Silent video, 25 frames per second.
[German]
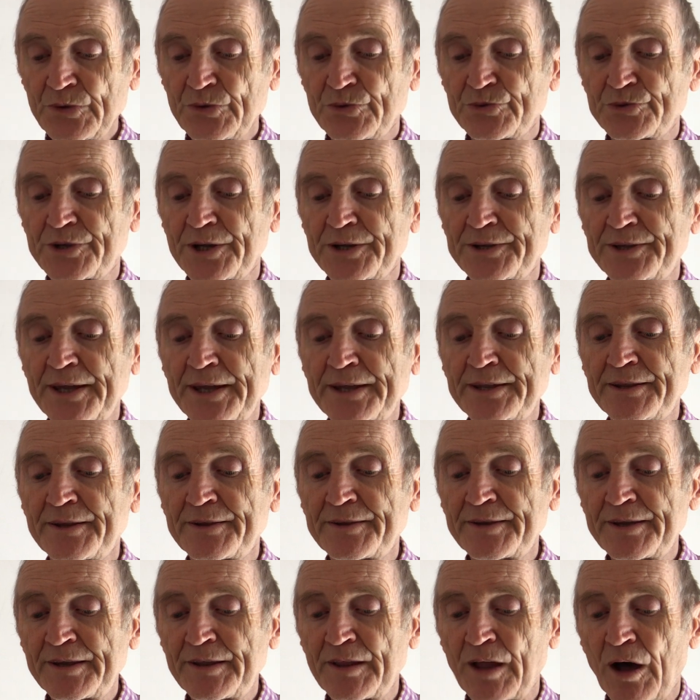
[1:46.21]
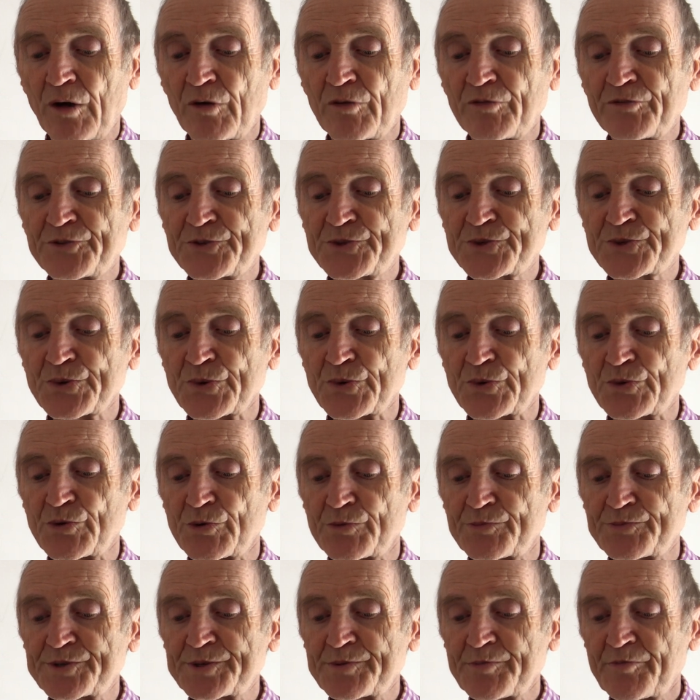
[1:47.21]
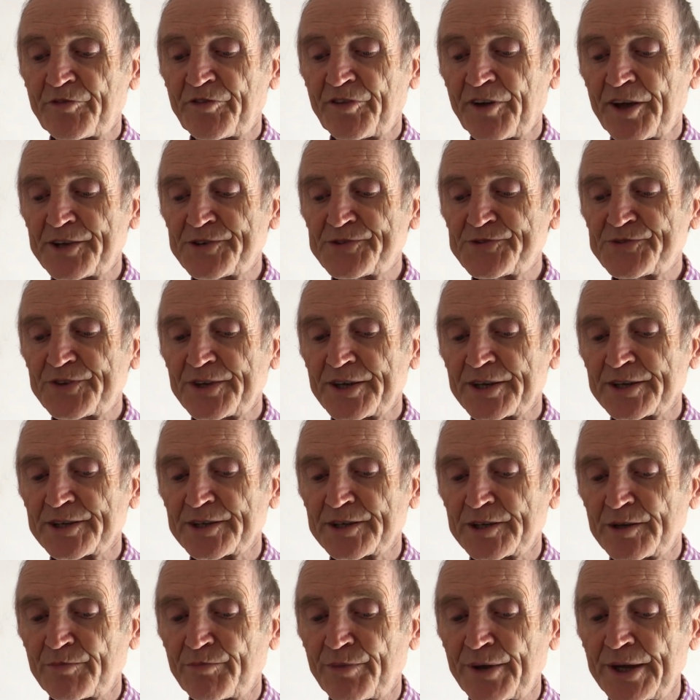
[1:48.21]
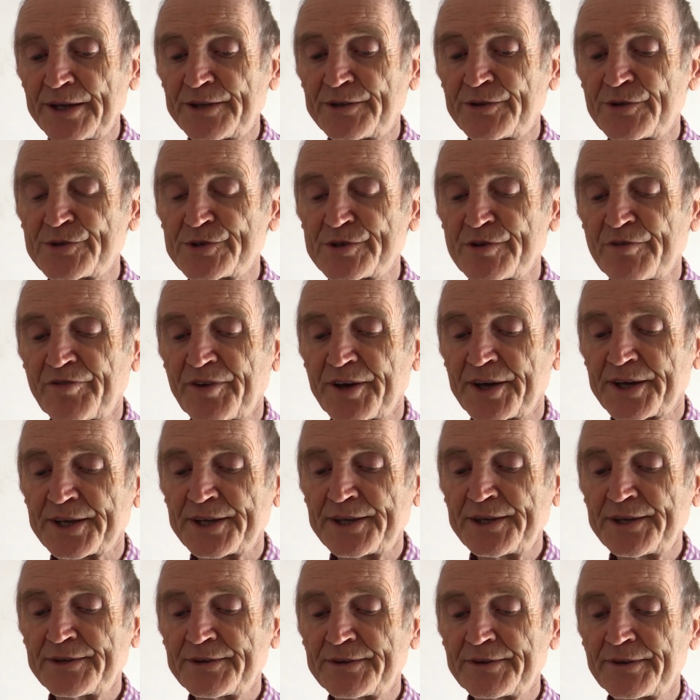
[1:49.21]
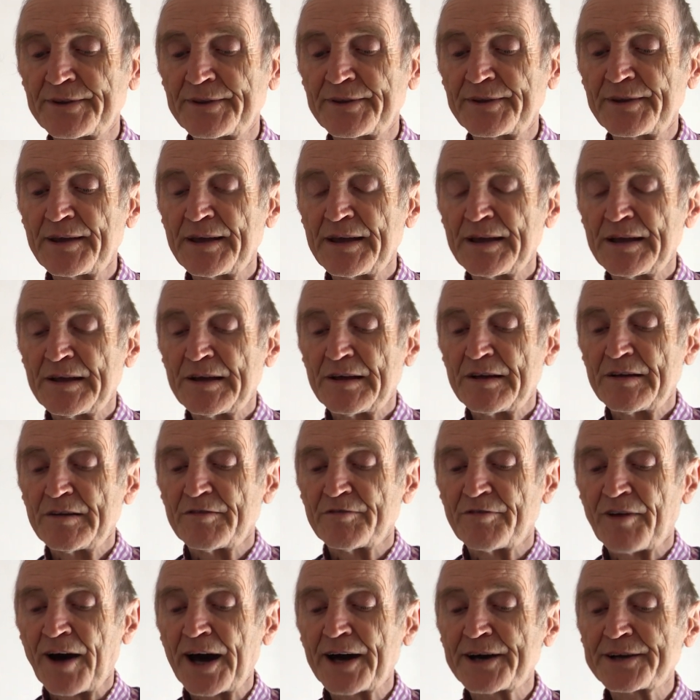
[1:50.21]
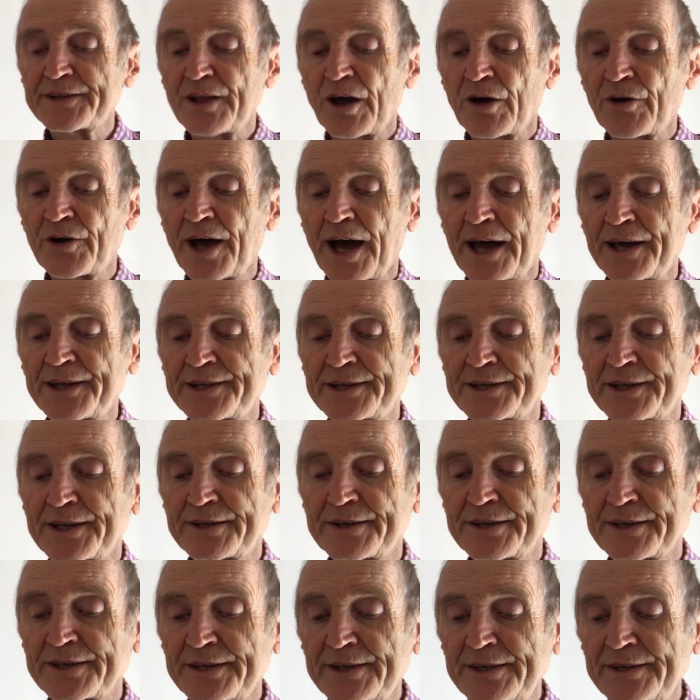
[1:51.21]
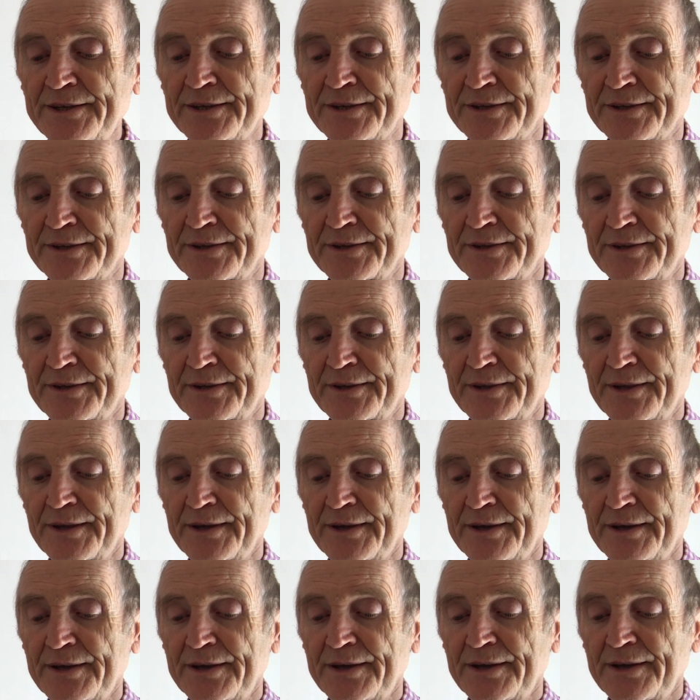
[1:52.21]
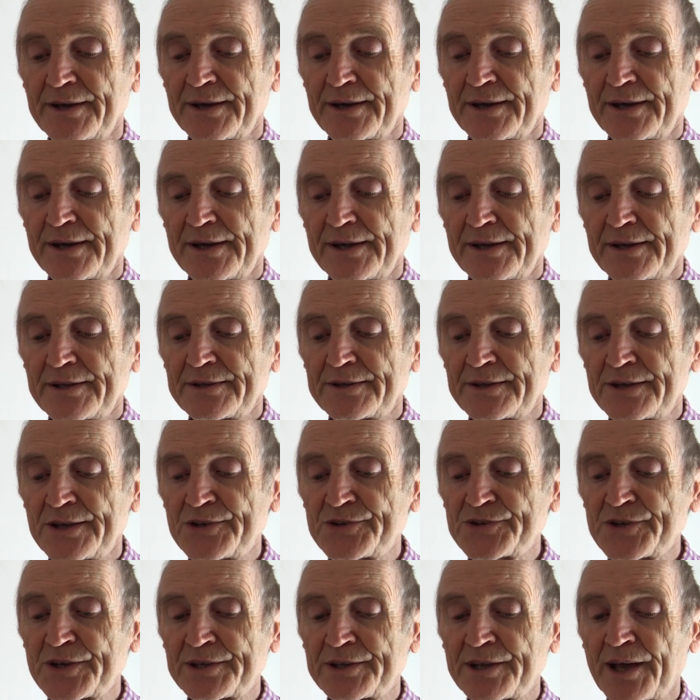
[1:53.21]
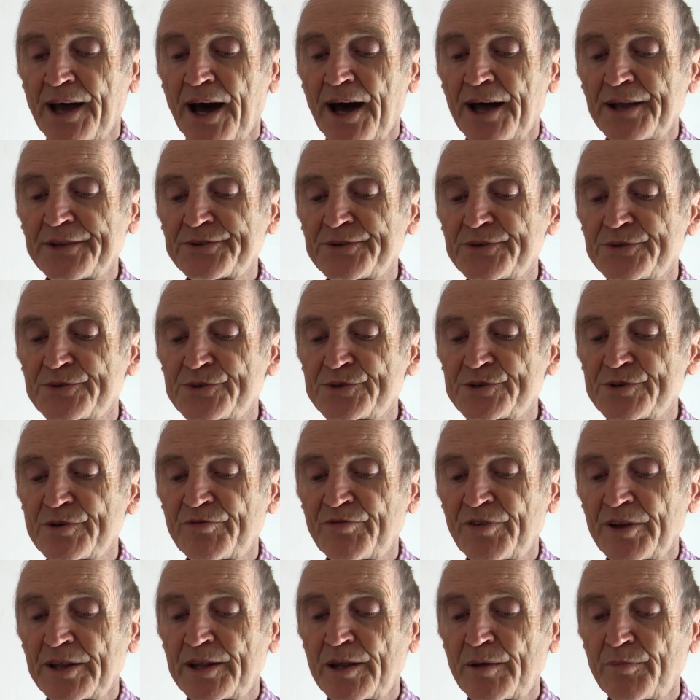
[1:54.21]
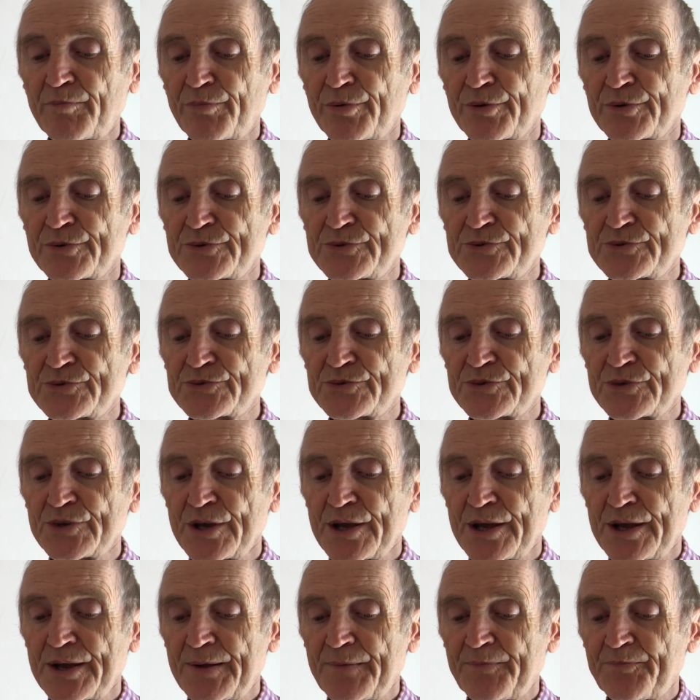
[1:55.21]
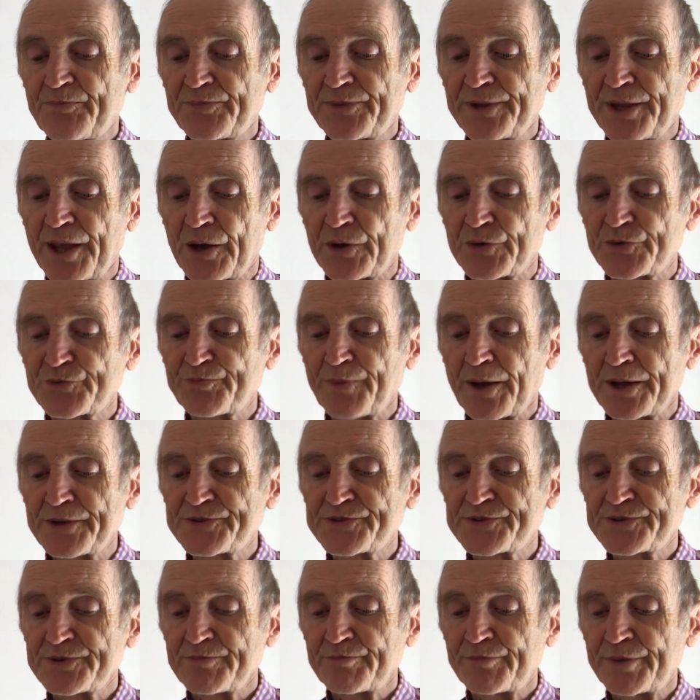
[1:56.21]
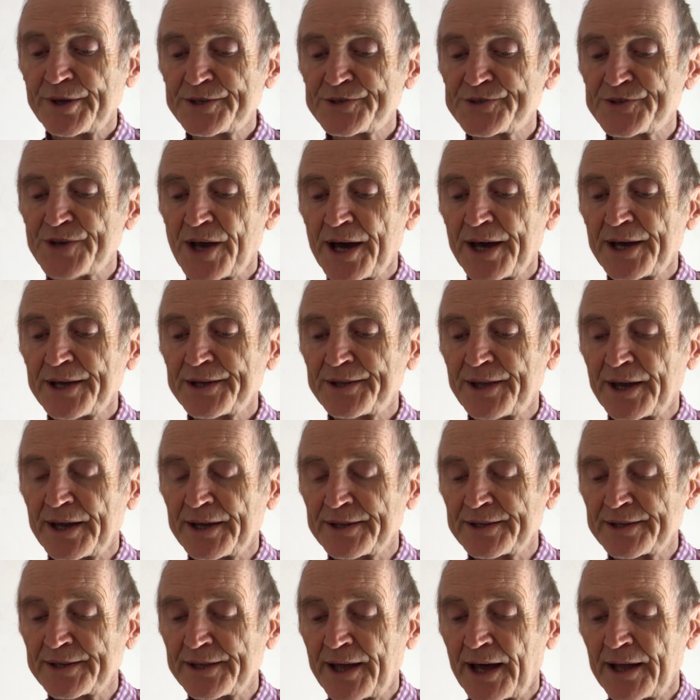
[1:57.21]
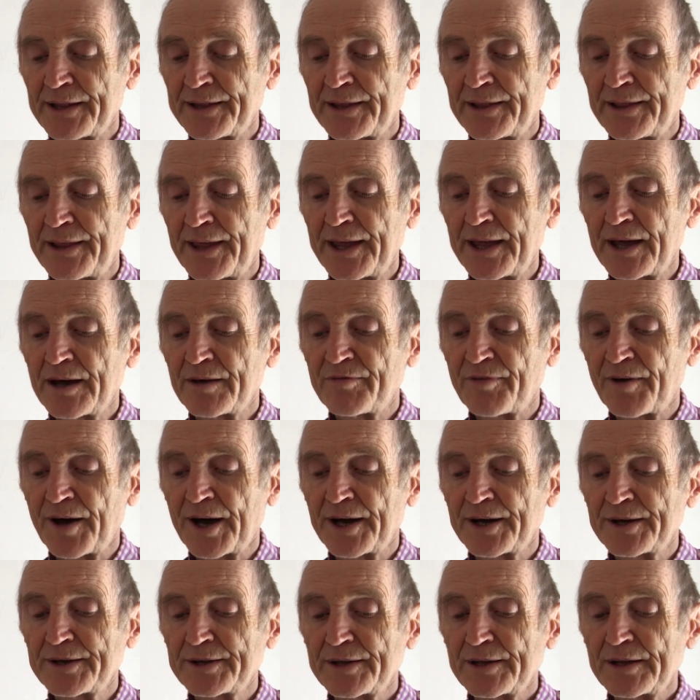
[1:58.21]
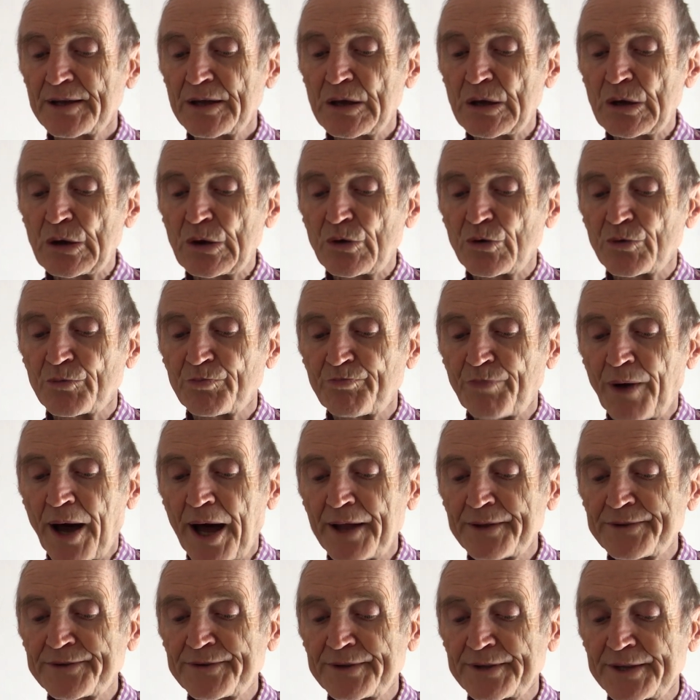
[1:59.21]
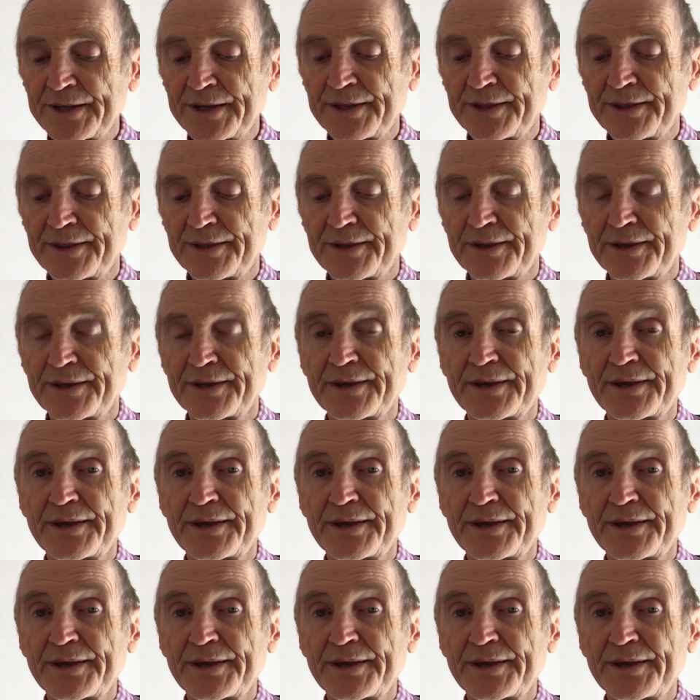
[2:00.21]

Unter denen, die hinaufzogen, um zum Fest ihre Gebete zu verrichten, waren auch einige Griechen. Diese traten zu Philippus, der aus Bethsaida in Galiläa war, und baten ihn,